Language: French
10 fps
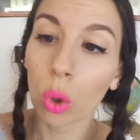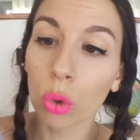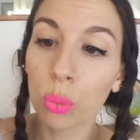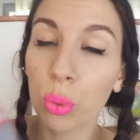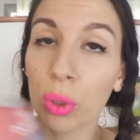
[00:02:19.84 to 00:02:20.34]

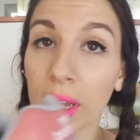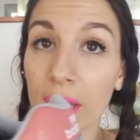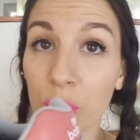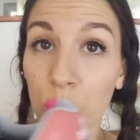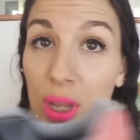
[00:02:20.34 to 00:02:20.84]
rose
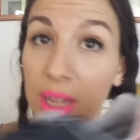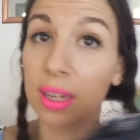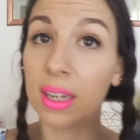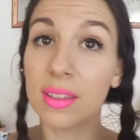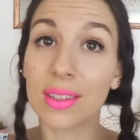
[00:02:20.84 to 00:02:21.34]
poudrée un peu et
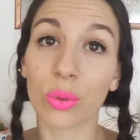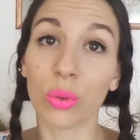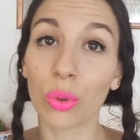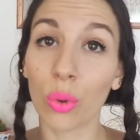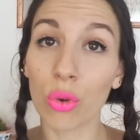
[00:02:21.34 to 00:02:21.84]
grise, elles
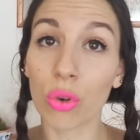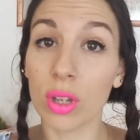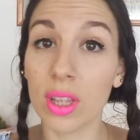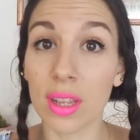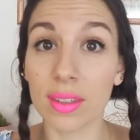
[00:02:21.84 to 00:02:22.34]
sont trop
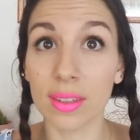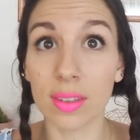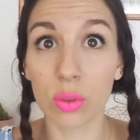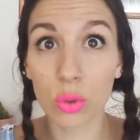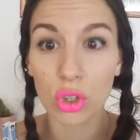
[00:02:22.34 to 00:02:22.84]
jolies et ça
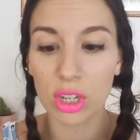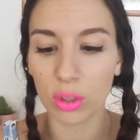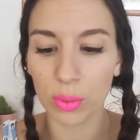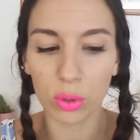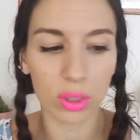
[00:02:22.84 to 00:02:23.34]
c'est sûr, je
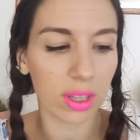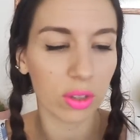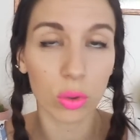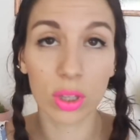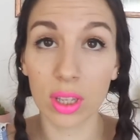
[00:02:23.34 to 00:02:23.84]
les emmène aux
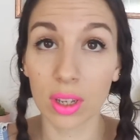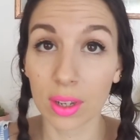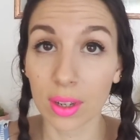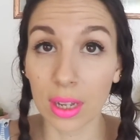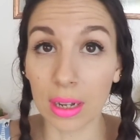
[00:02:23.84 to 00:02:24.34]
États-Unis.
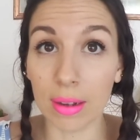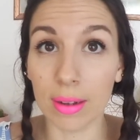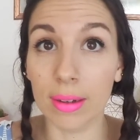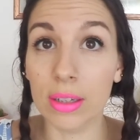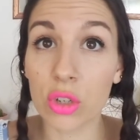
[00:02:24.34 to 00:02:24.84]

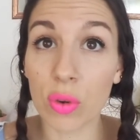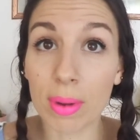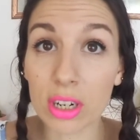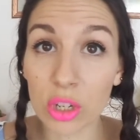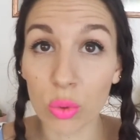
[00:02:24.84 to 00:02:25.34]
Euh, je vais
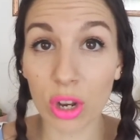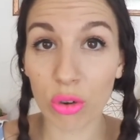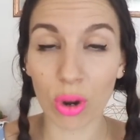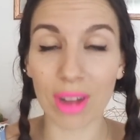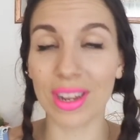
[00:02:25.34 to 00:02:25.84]
marcher tous
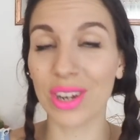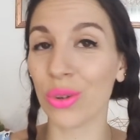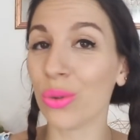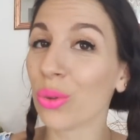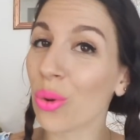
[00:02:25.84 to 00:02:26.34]
les jours avec,
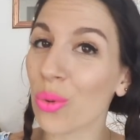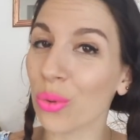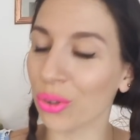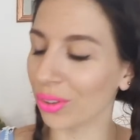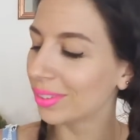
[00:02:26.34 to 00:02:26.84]
je suis trop
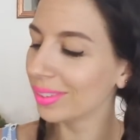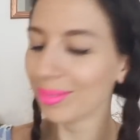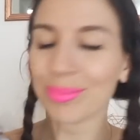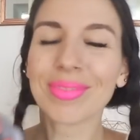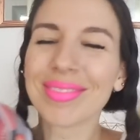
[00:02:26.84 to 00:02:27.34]
contente.
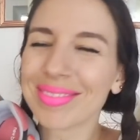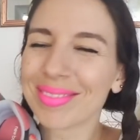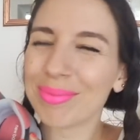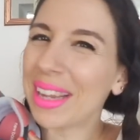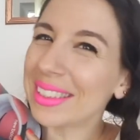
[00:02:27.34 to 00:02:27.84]

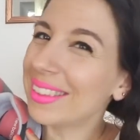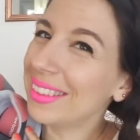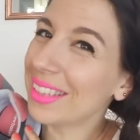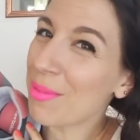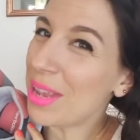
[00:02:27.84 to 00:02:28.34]

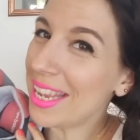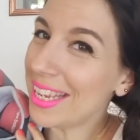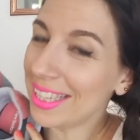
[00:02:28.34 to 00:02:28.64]
Merci Sabine.